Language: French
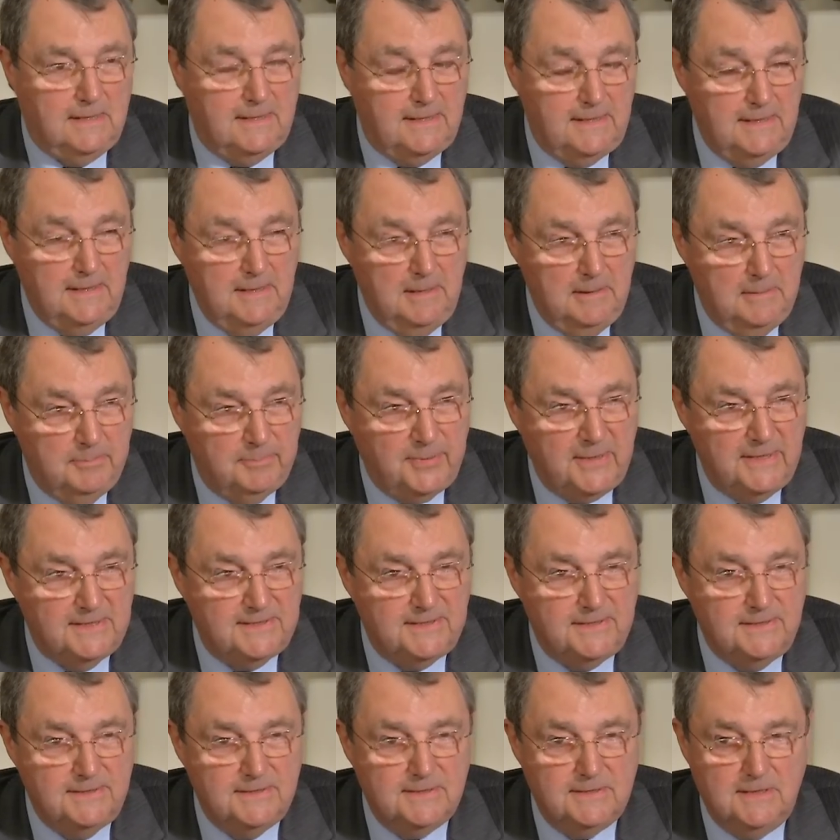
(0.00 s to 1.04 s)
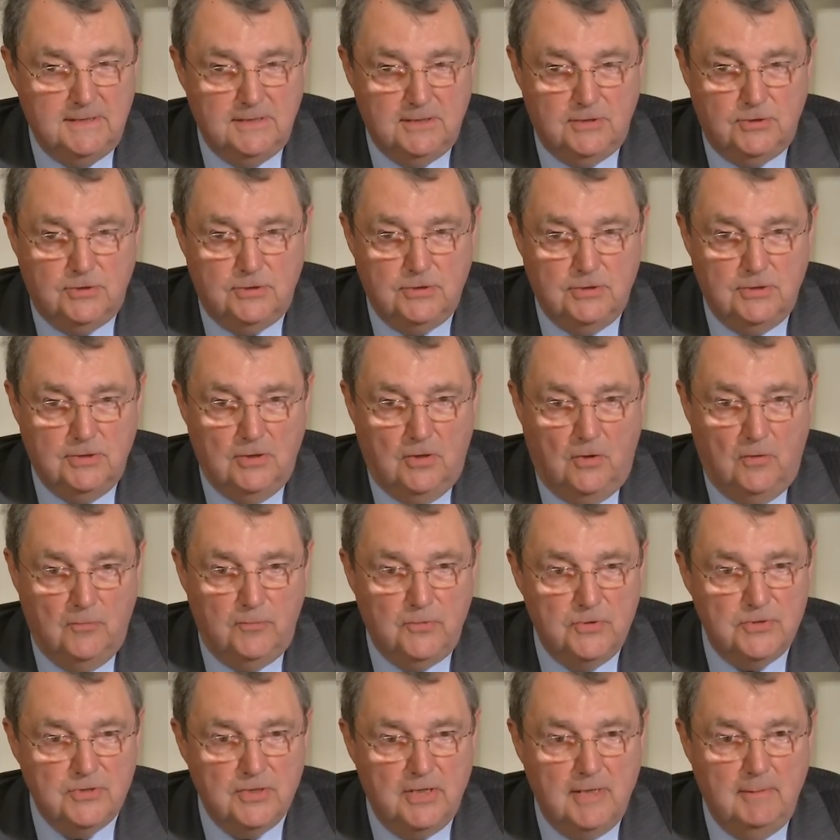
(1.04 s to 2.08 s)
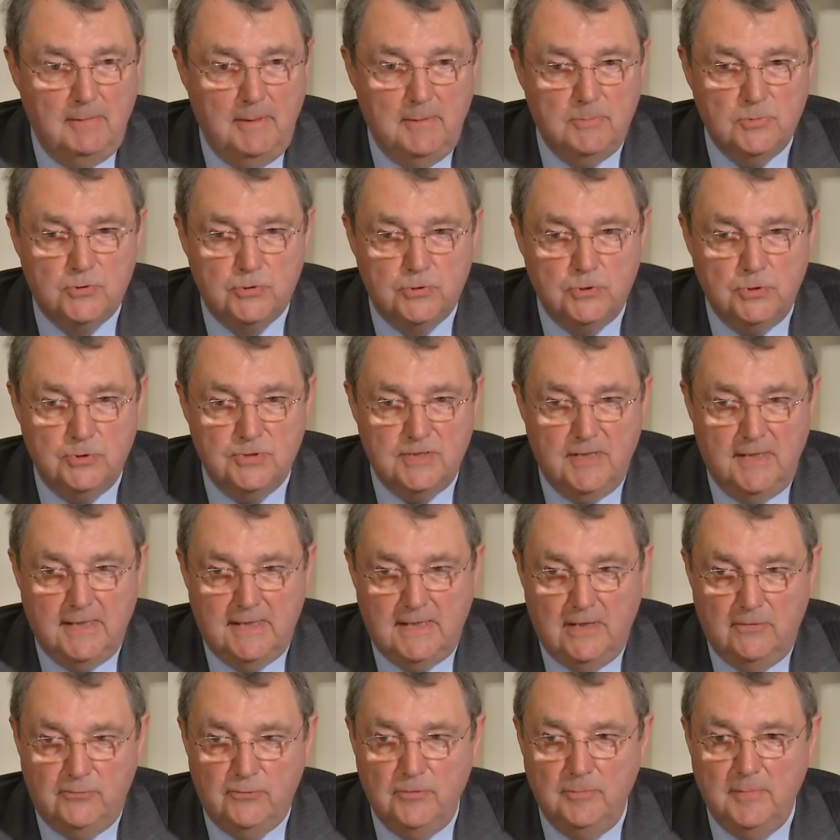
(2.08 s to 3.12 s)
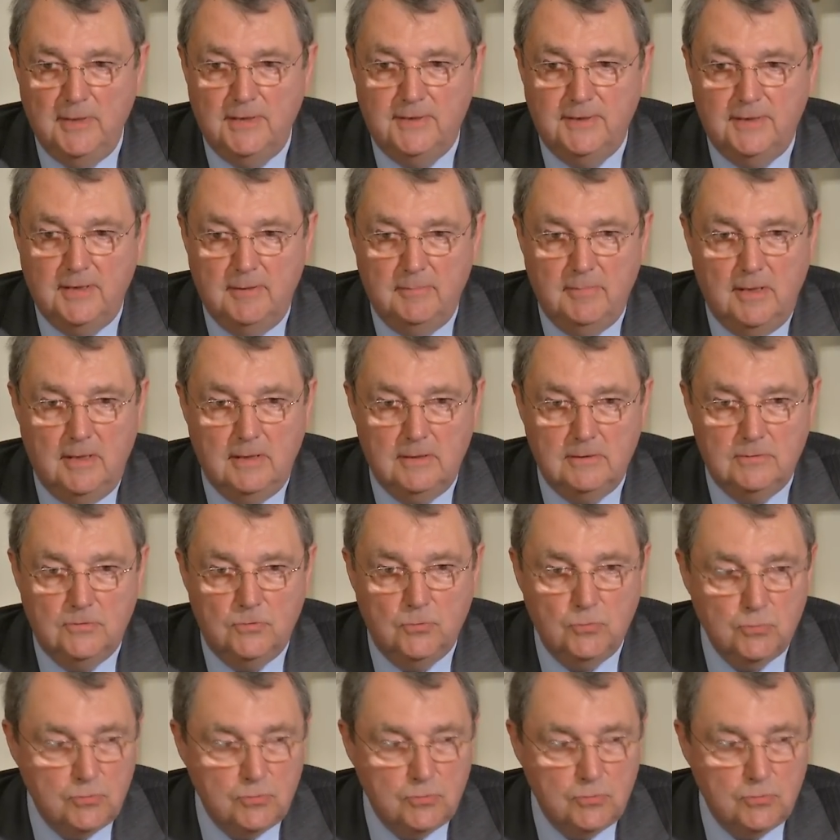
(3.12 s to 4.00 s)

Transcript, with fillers: qui précisait qu'en faisant la même chose avec la fumée de tabac,